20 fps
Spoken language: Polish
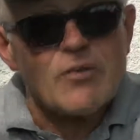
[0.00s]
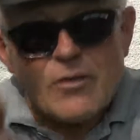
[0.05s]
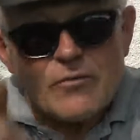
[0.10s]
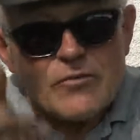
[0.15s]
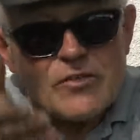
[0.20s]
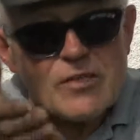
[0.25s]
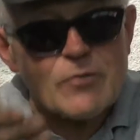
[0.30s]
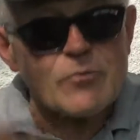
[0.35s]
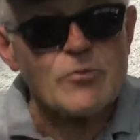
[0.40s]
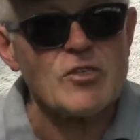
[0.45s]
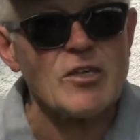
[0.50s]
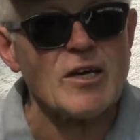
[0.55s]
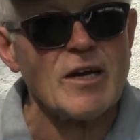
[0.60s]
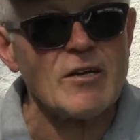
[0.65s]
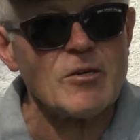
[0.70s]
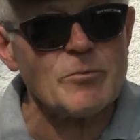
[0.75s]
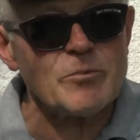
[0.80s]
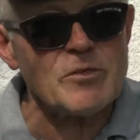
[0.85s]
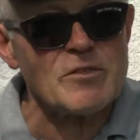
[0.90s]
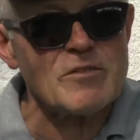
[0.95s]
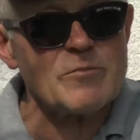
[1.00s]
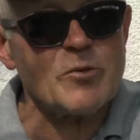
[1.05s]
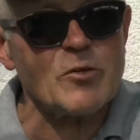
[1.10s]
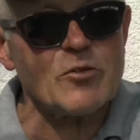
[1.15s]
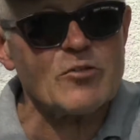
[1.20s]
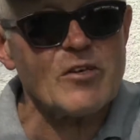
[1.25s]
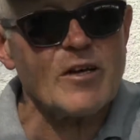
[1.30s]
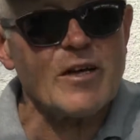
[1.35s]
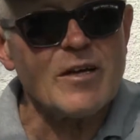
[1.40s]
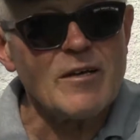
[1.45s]
Ja widzę, jak uciekają przez
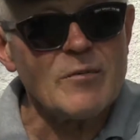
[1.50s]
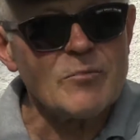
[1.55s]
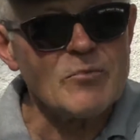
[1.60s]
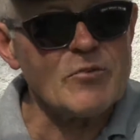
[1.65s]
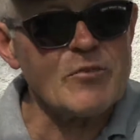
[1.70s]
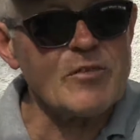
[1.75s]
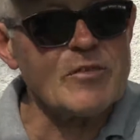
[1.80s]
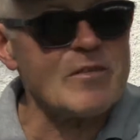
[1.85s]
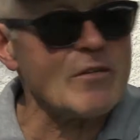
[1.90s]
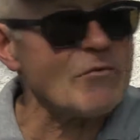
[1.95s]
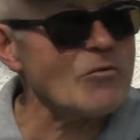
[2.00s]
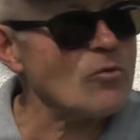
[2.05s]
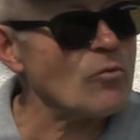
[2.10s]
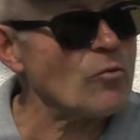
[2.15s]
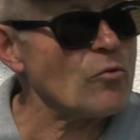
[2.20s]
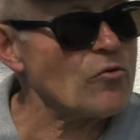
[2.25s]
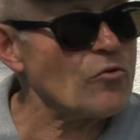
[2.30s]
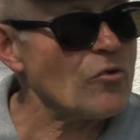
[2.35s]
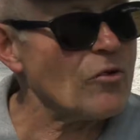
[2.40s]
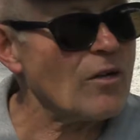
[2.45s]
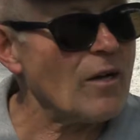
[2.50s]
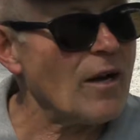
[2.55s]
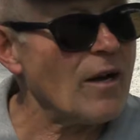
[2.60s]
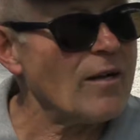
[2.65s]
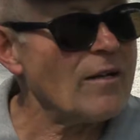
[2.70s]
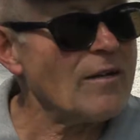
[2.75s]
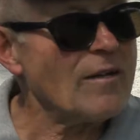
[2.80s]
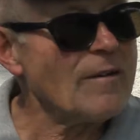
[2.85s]
zboże. Pszenica wytłuczona.